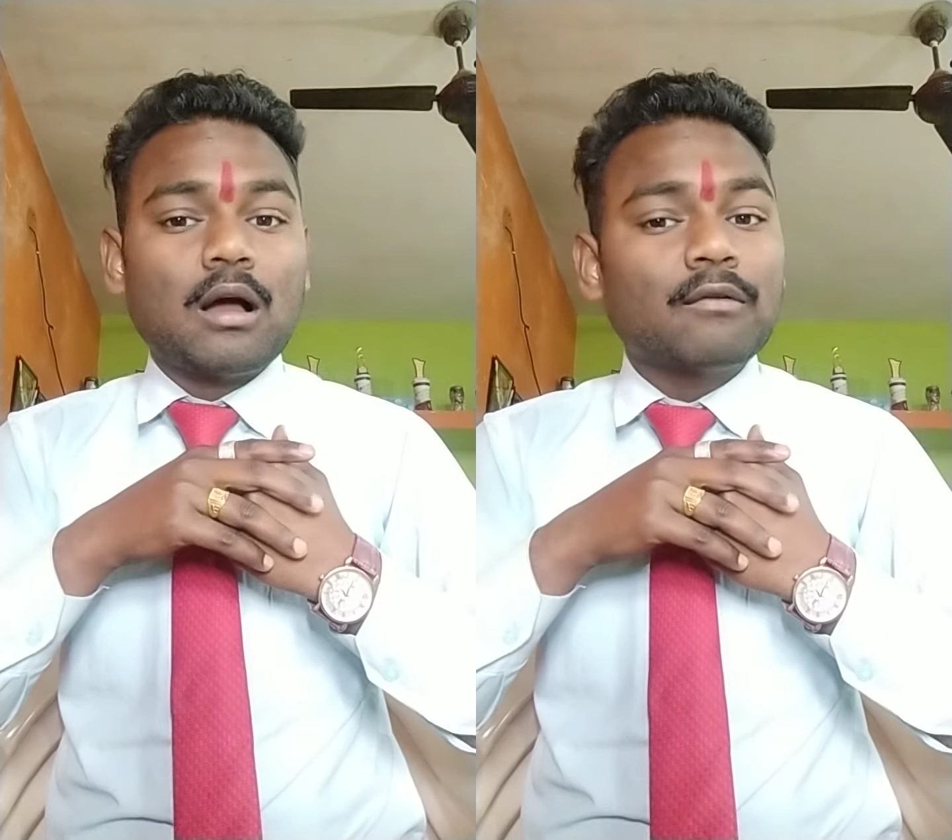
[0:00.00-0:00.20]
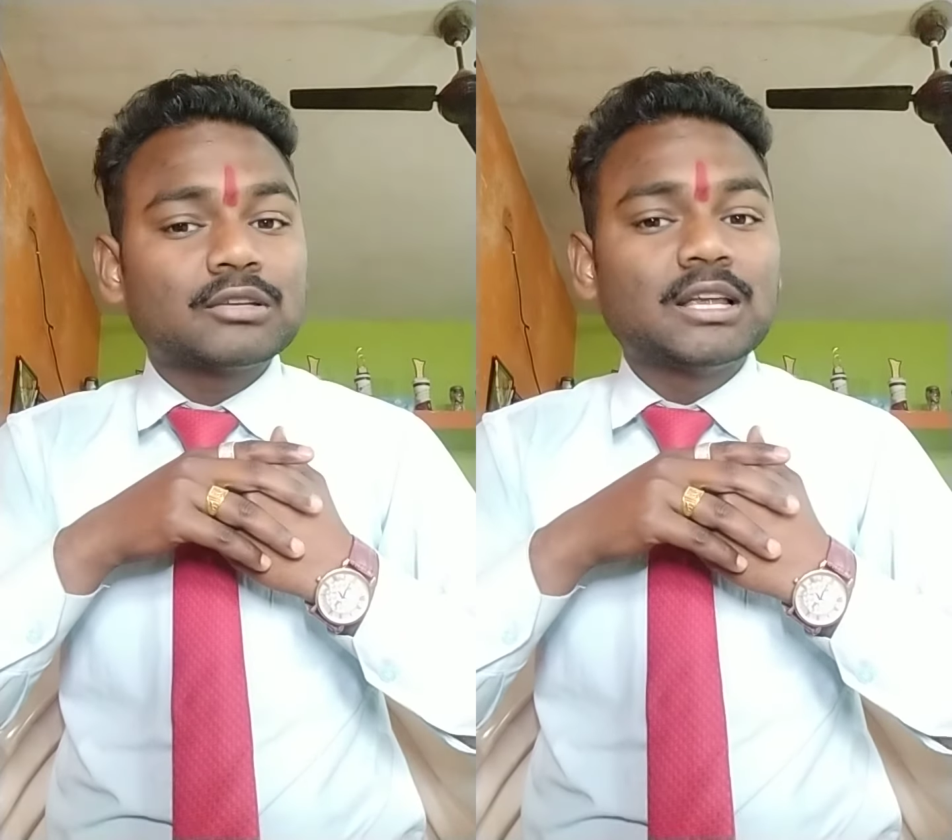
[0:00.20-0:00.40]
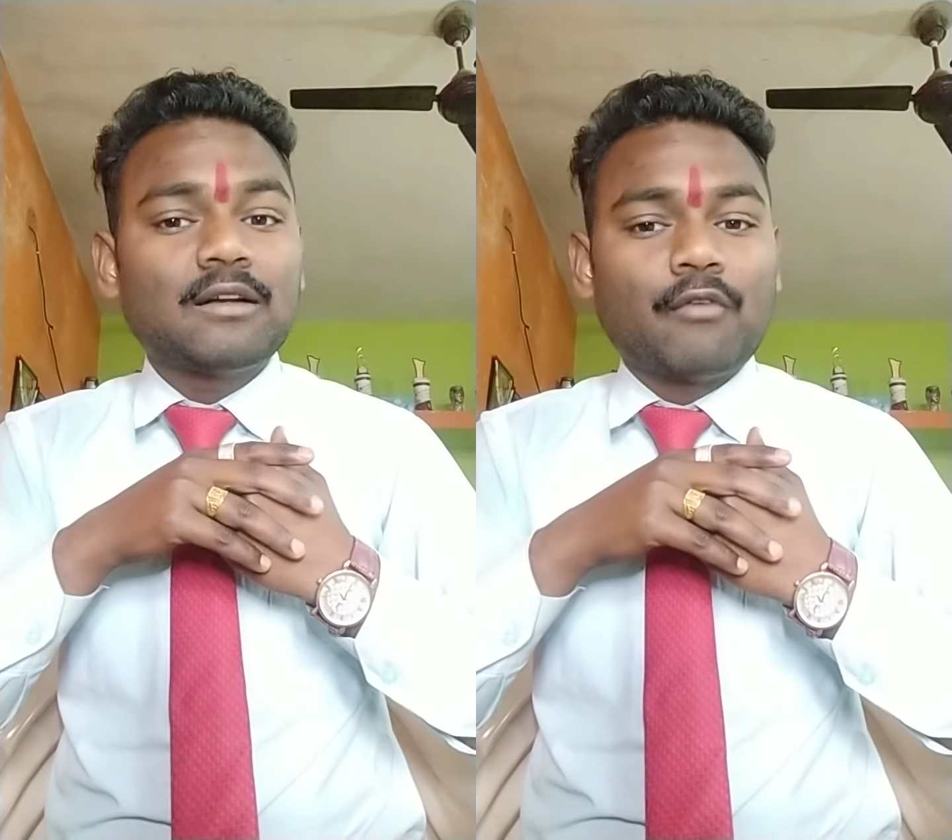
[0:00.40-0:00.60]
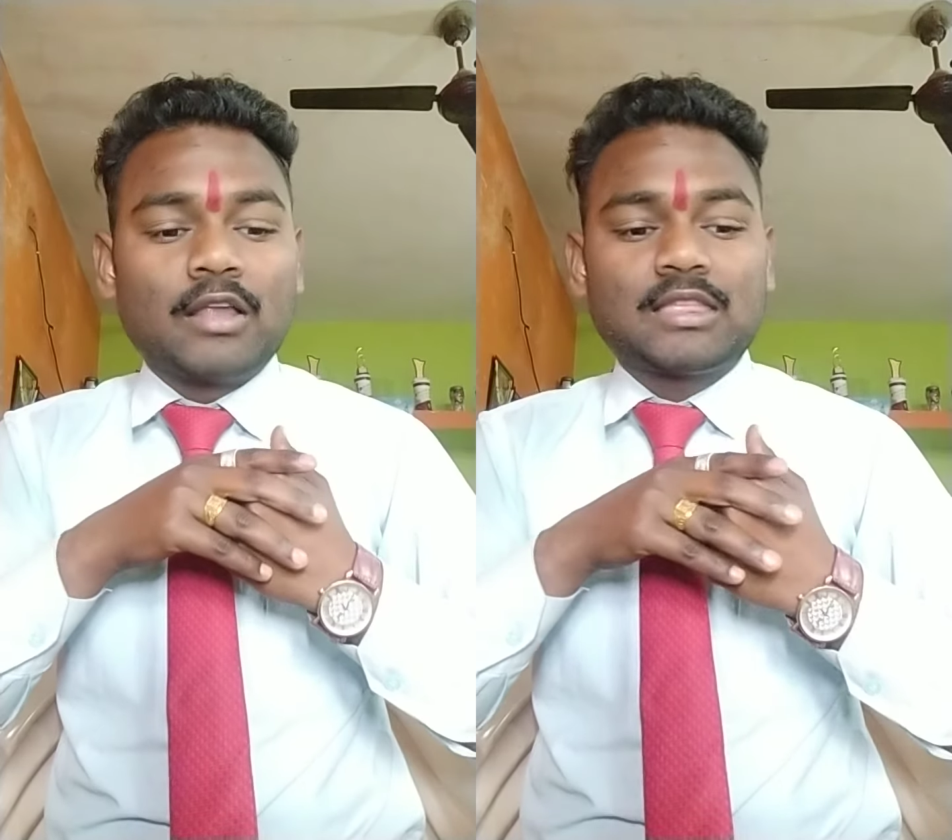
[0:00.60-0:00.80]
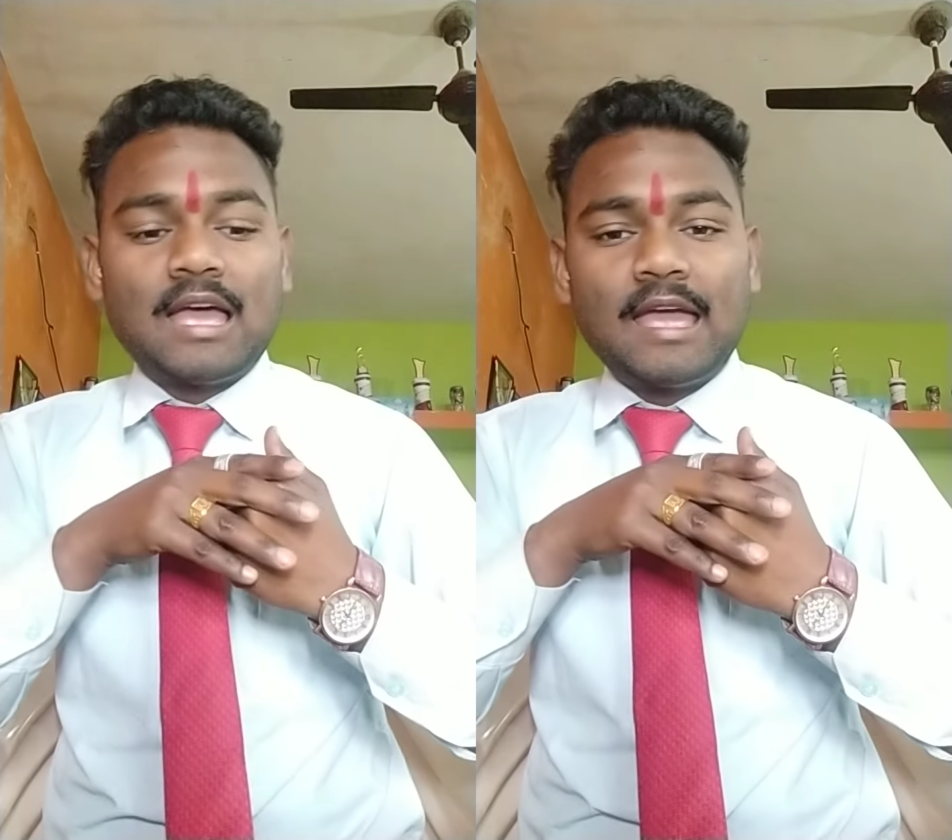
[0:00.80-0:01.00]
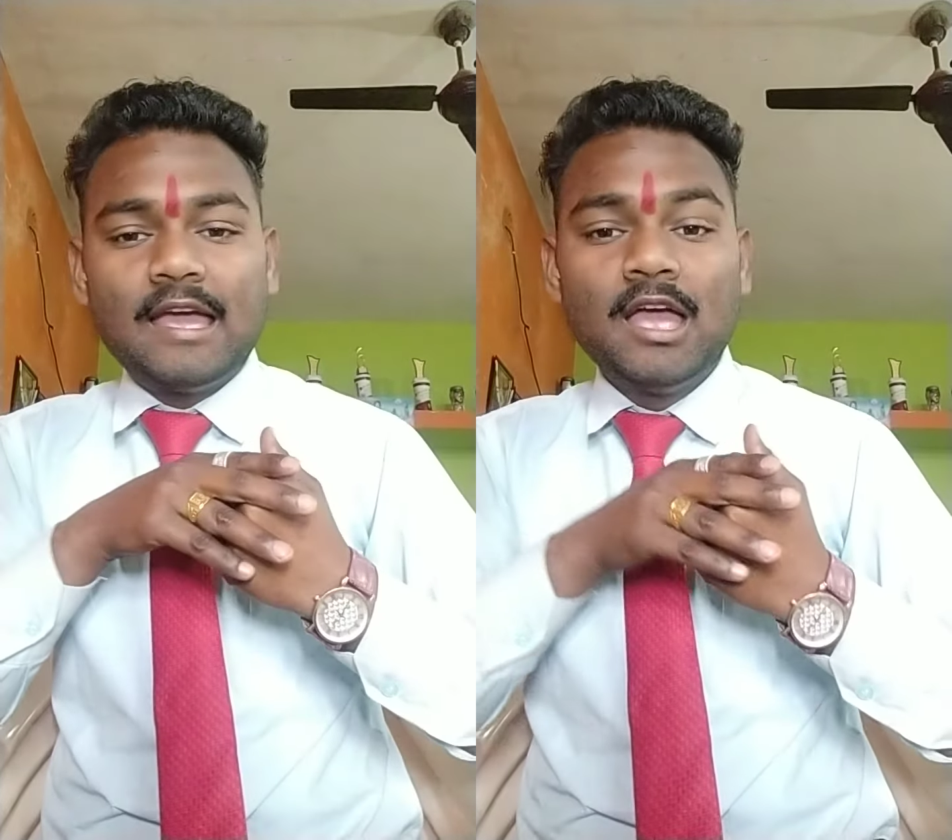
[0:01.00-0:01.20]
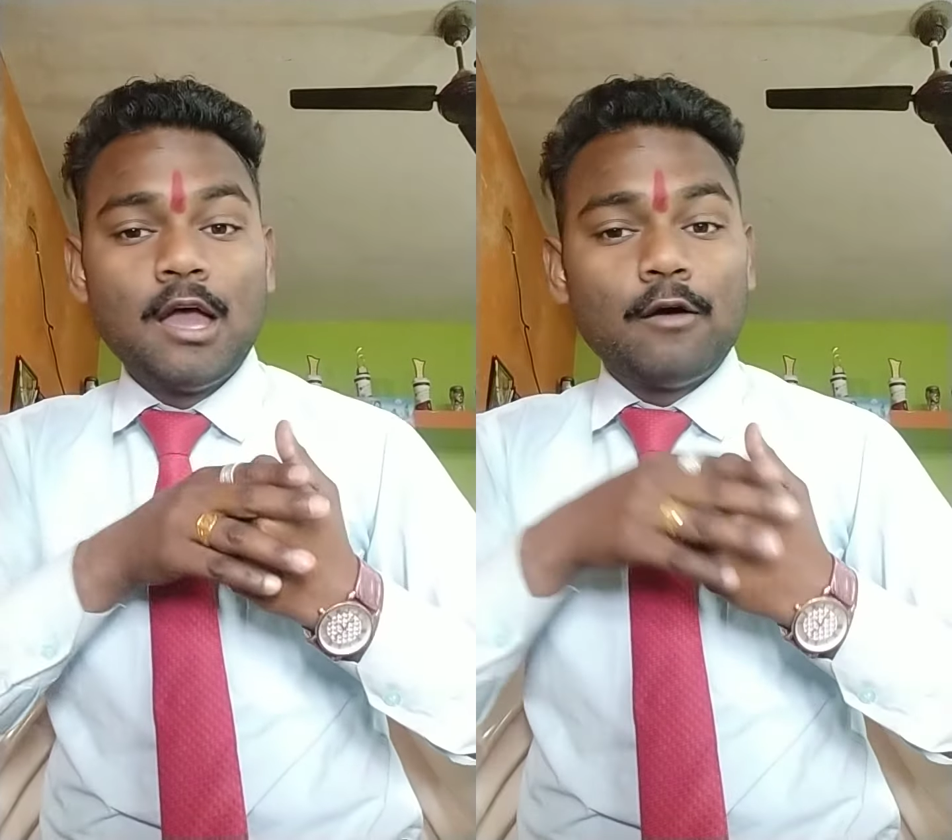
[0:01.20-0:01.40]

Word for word: कफ सिर्फ आता है